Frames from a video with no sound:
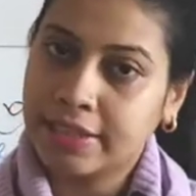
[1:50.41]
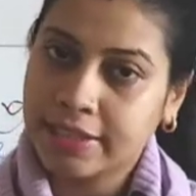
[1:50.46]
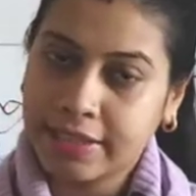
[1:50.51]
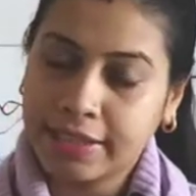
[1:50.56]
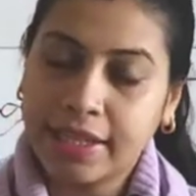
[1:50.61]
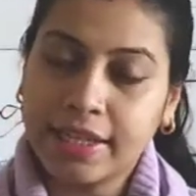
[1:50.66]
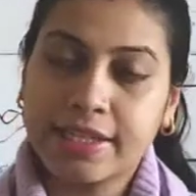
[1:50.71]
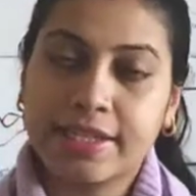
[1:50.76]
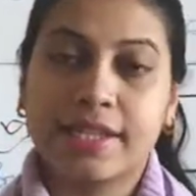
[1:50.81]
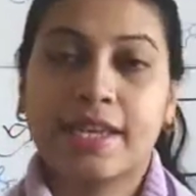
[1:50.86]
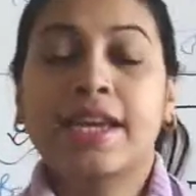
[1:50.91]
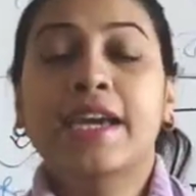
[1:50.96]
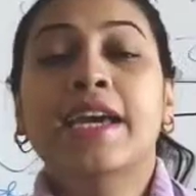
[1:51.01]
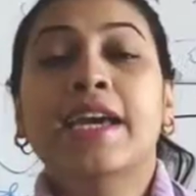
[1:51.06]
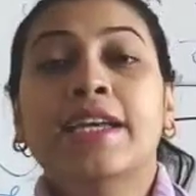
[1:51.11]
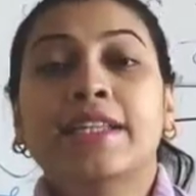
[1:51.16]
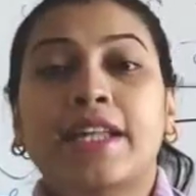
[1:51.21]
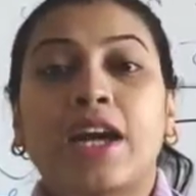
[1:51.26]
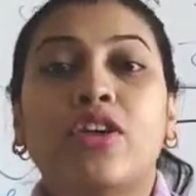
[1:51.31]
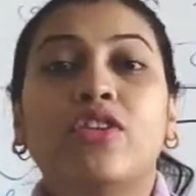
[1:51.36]
ঠিক আছে
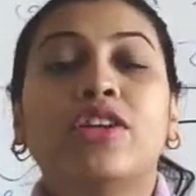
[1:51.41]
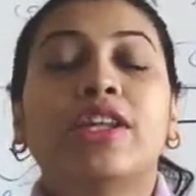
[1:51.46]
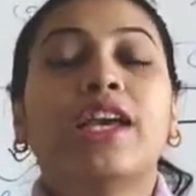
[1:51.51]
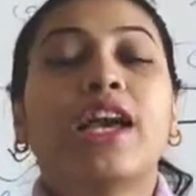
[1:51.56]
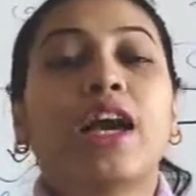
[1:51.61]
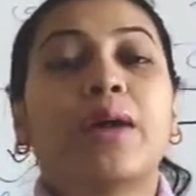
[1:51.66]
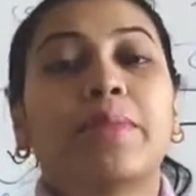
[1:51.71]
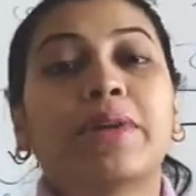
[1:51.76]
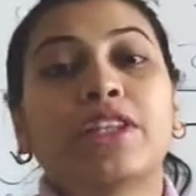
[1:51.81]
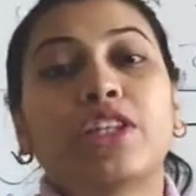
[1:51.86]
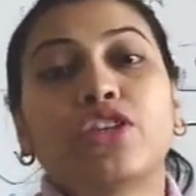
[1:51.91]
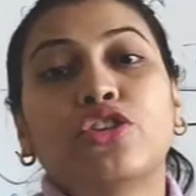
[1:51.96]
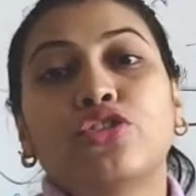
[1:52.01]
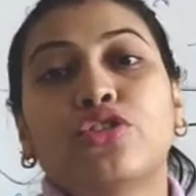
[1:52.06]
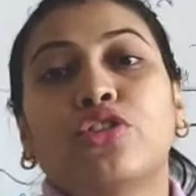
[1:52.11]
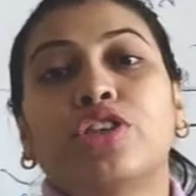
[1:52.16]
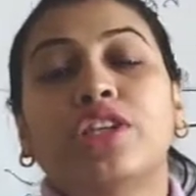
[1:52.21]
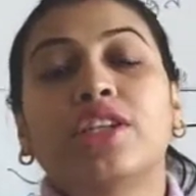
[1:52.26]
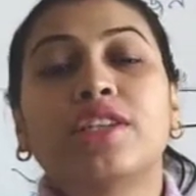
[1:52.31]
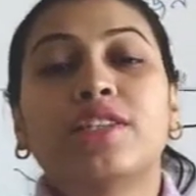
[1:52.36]
তাহলে আমাদের
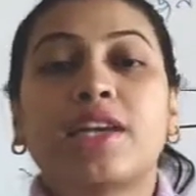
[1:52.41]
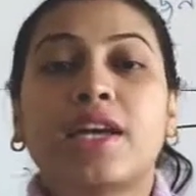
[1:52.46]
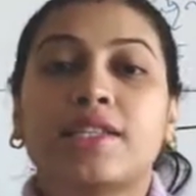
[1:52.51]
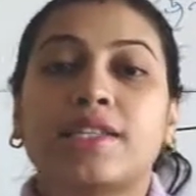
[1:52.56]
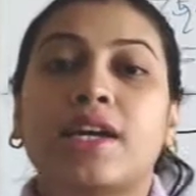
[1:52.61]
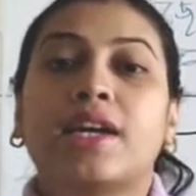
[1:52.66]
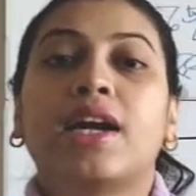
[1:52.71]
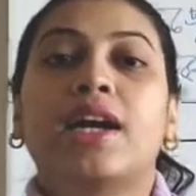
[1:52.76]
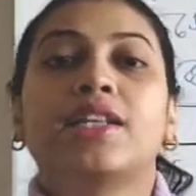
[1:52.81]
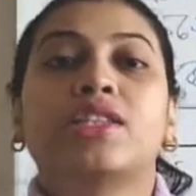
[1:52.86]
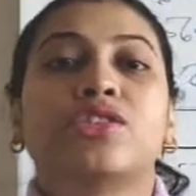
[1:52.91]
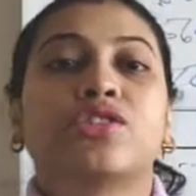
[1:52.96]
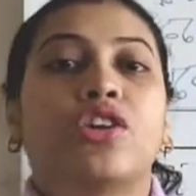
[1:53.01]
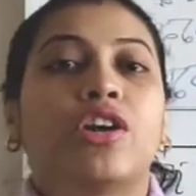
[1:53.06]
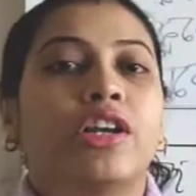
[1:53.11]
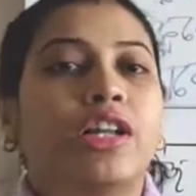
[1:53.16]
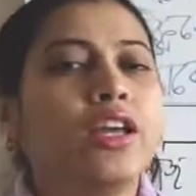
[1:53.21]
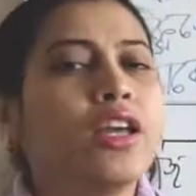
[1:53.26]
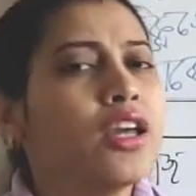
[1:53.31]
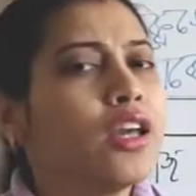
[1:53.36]
শরীর যা যা কাজ
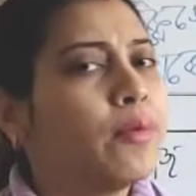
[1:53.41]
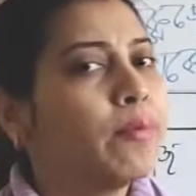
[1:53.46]
করে